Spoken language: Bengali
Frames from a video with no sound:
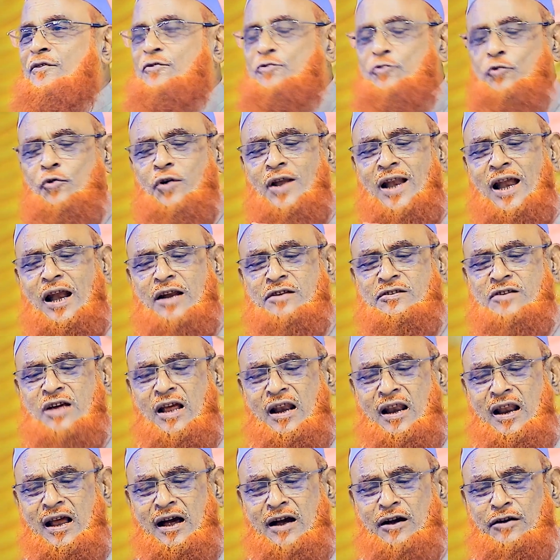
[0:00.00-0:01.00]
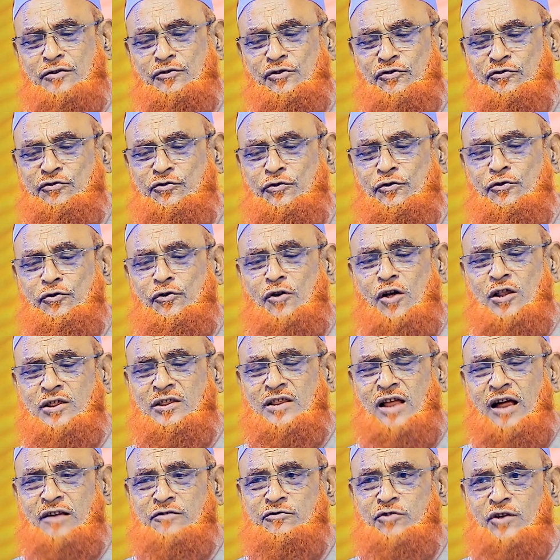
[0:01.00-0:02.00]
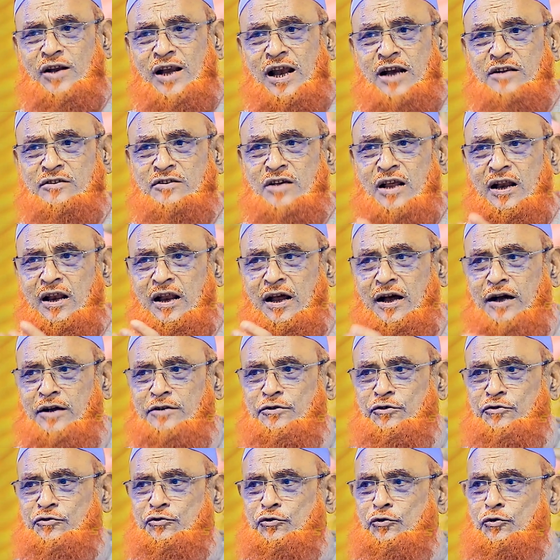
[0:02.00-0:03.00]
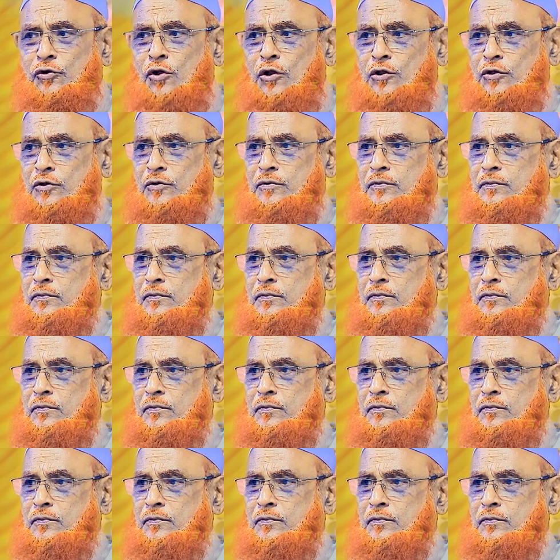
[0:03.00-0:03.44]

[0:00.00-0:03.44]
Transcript: জুহরের চার রাখাতও সুন্নত আসরের চার রাখাতও সুন্নত